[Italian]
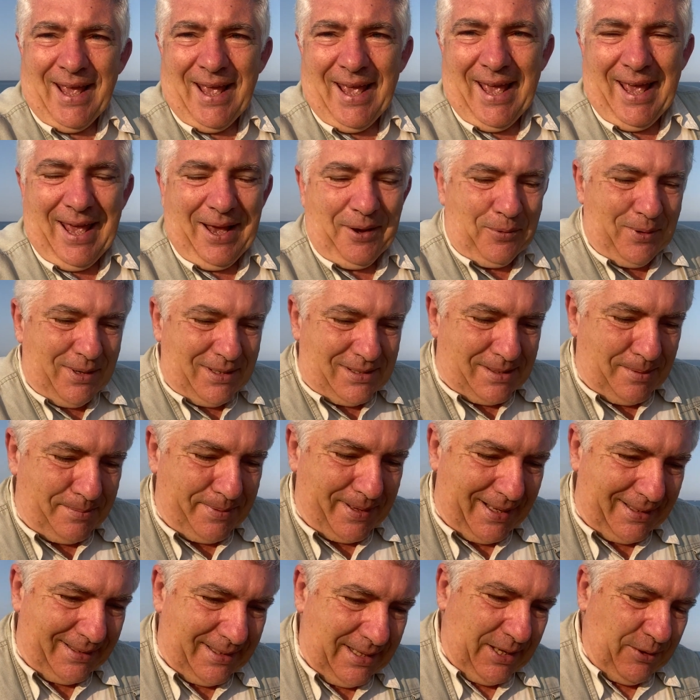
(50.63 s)
E queste
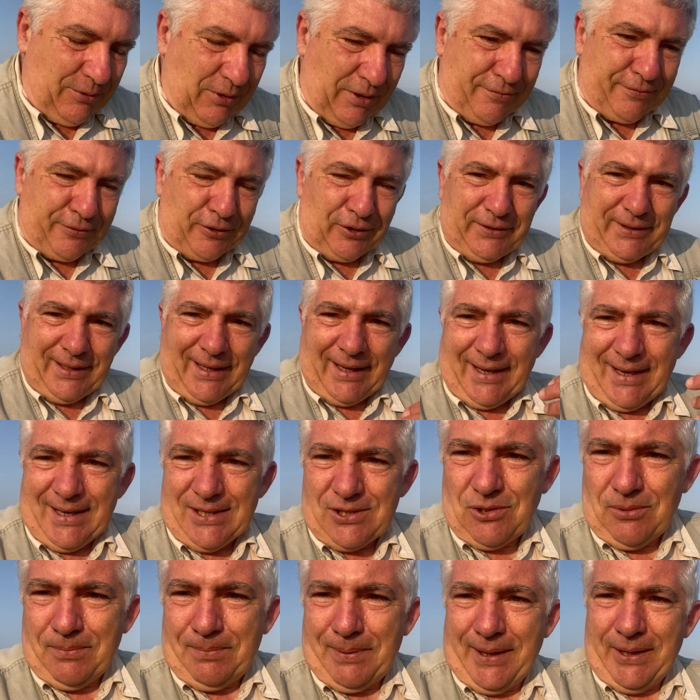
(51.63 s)
piante devono affrontare
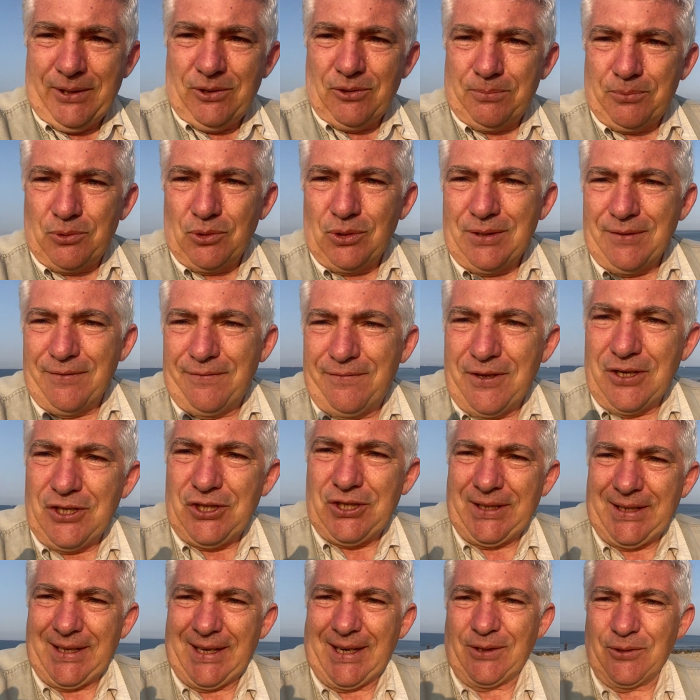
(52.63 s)
adesso il periodo più
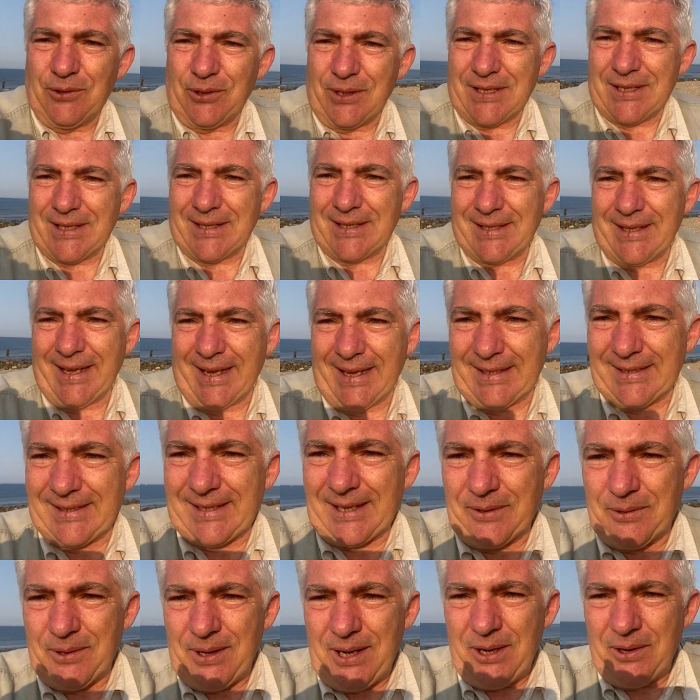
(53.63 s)
difficile della loro esistenza,
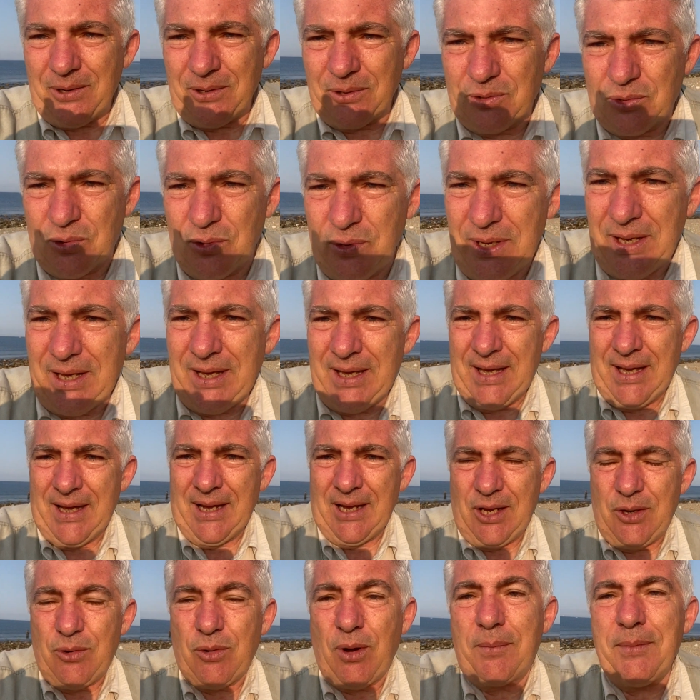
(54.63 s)
quello in cui
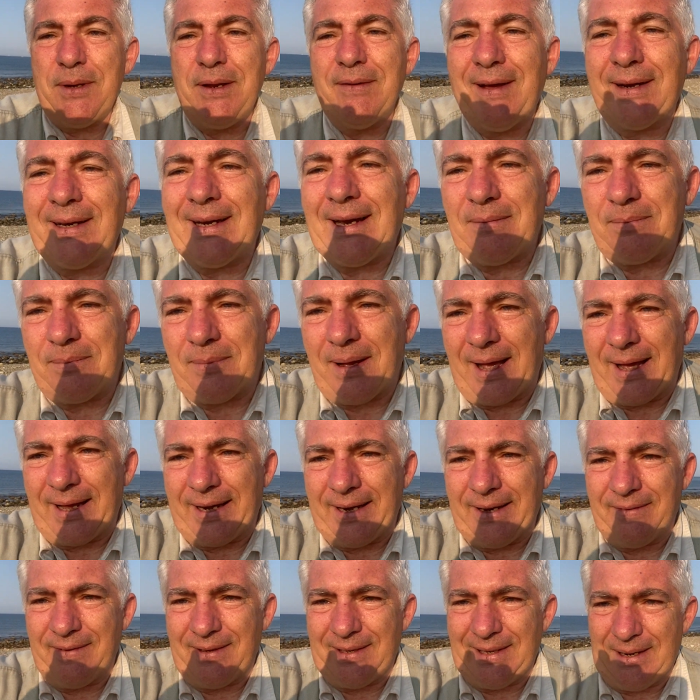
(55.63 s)
gli uomini vanno al
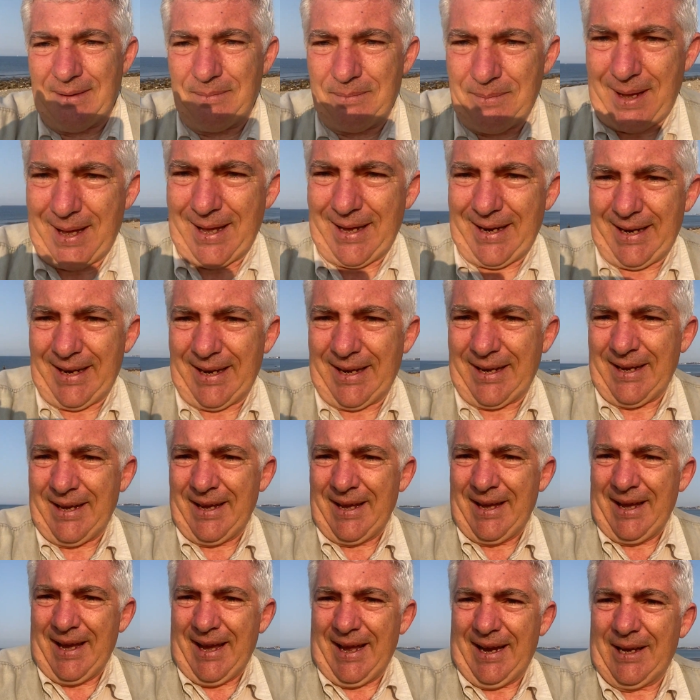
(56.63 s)
mare, vanno al
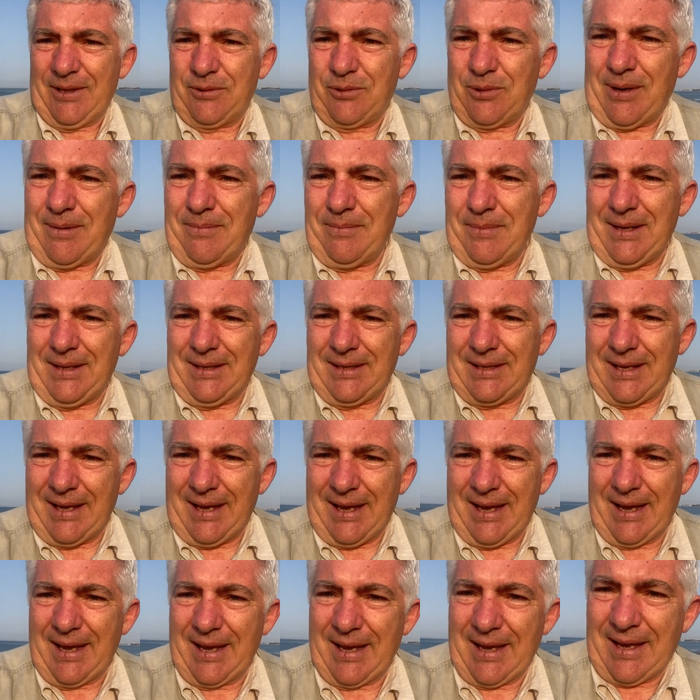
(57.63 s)
mare e
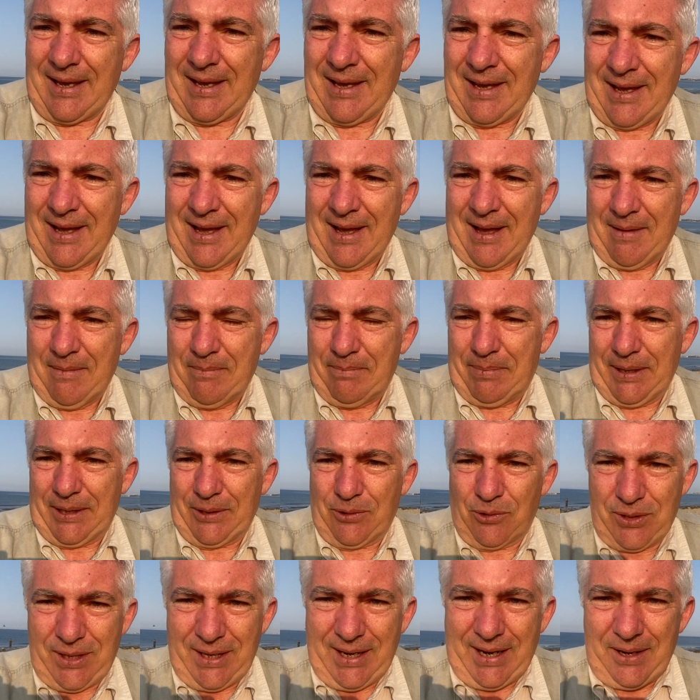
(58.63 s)
naturalmente eh, per
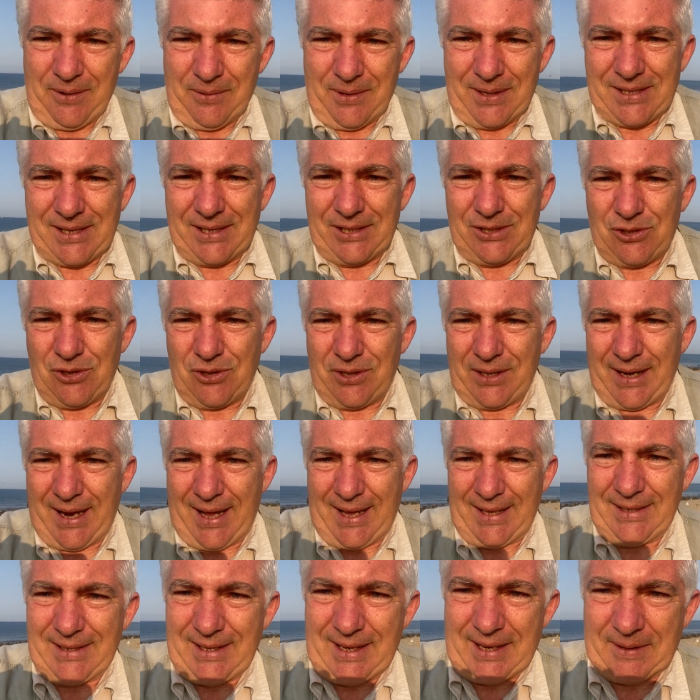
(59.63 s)
godere di queste
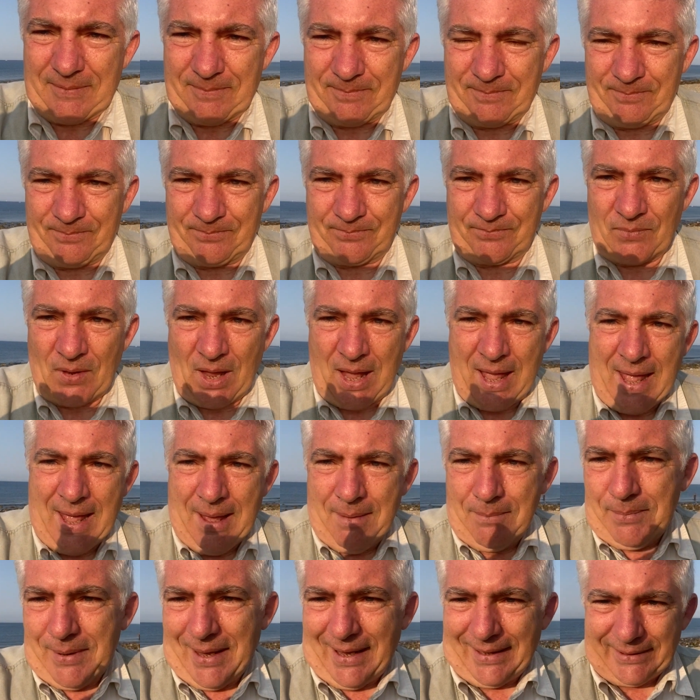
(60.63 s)
giornate
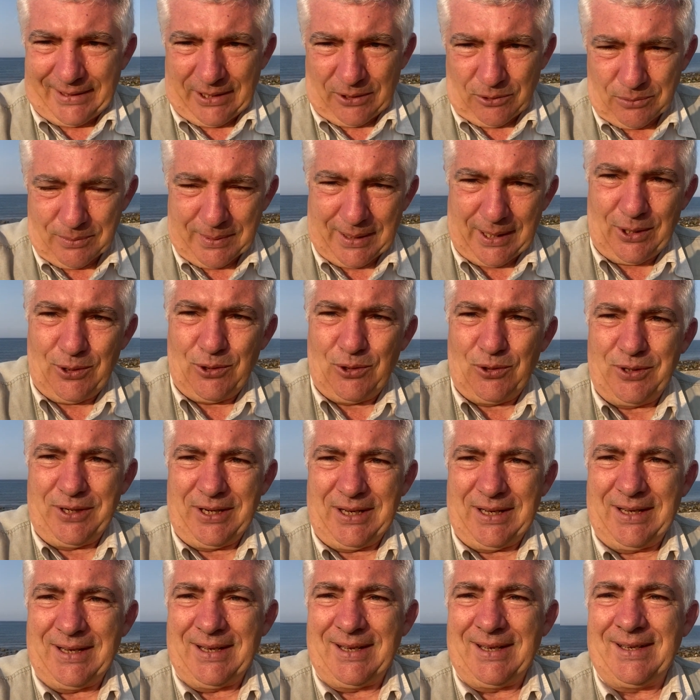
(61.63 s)
piantano ombrelloni,
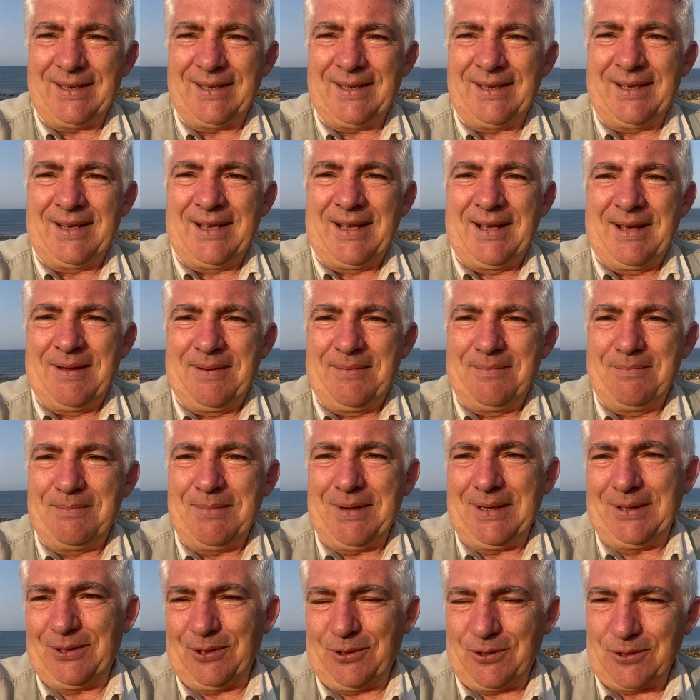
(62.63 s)
mettono